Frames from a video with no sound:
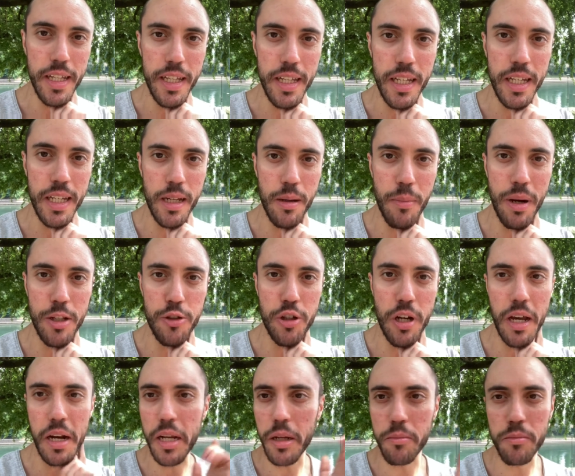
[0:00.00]
eh,
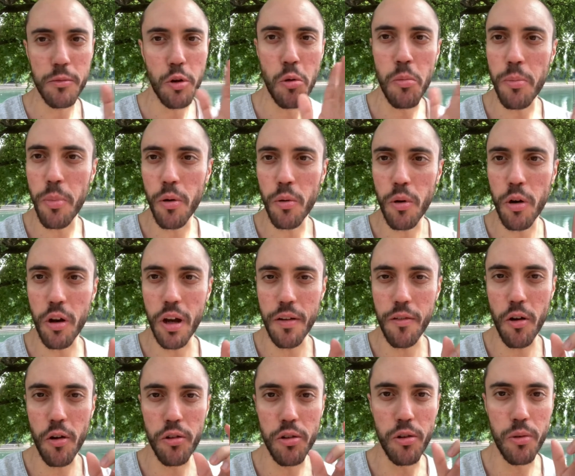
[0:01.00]
mangiare un po' quello che
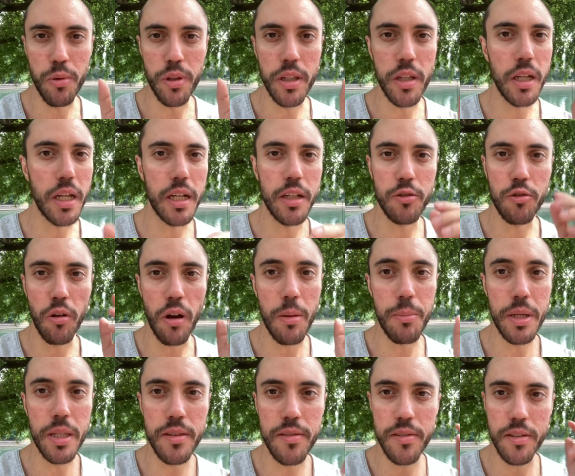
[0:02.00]
voglio, quindi che ne so, la
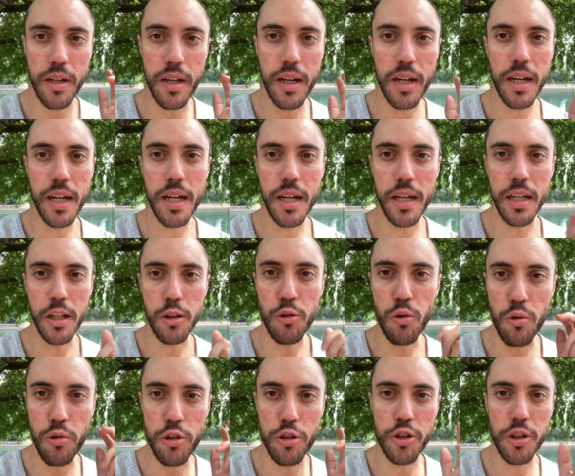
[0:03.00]
pizza, il
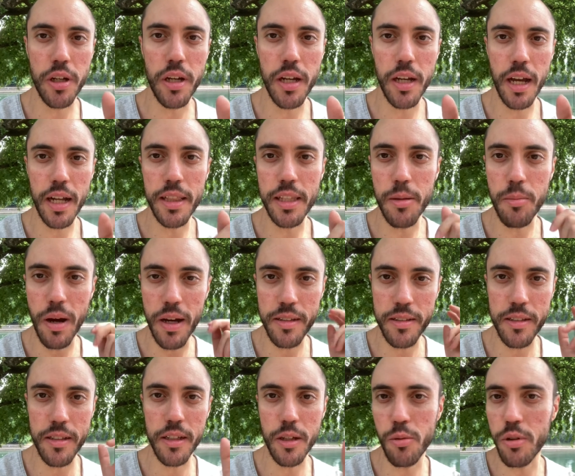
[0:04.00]
dolce,
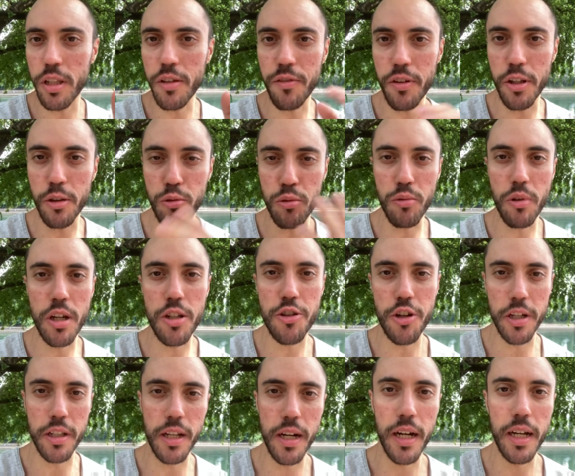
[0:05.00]
antipasti, quindi fritture,
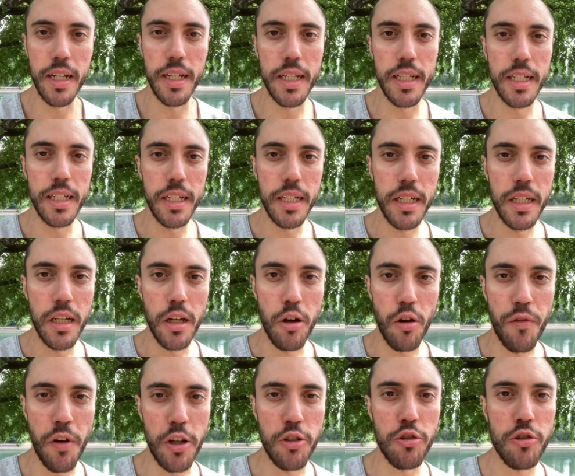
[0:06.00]
eccetera, lo
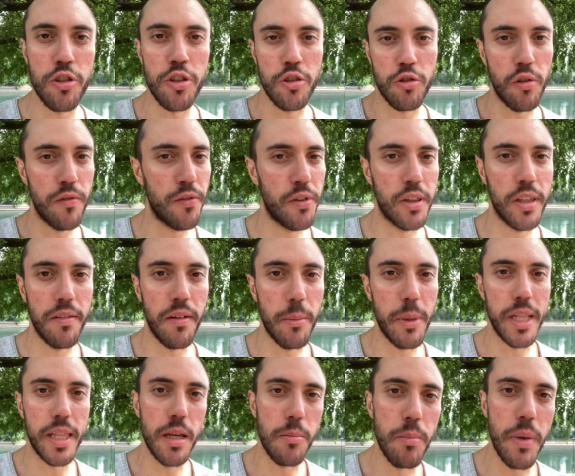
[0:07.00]
faccio se sto
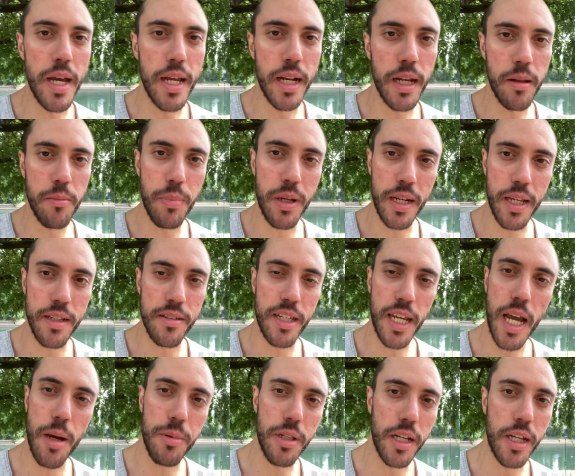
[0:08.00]
effettivamente bene, perché se
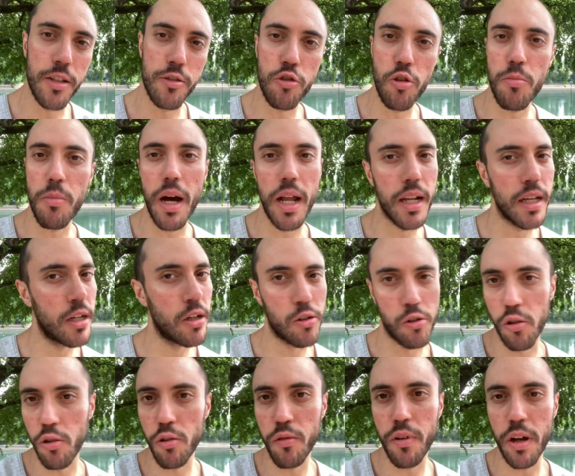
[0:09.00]
capita che sto male
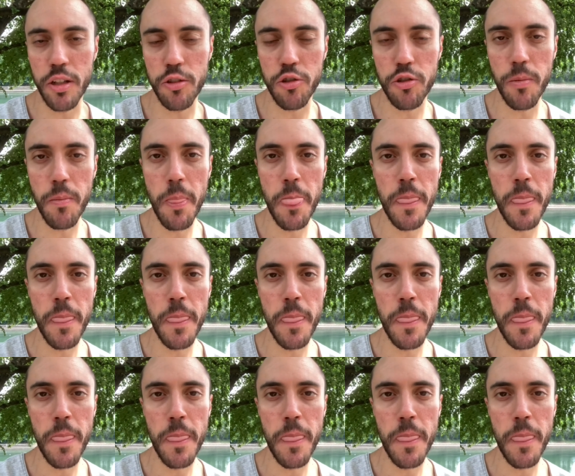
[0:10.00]
non lo faccio.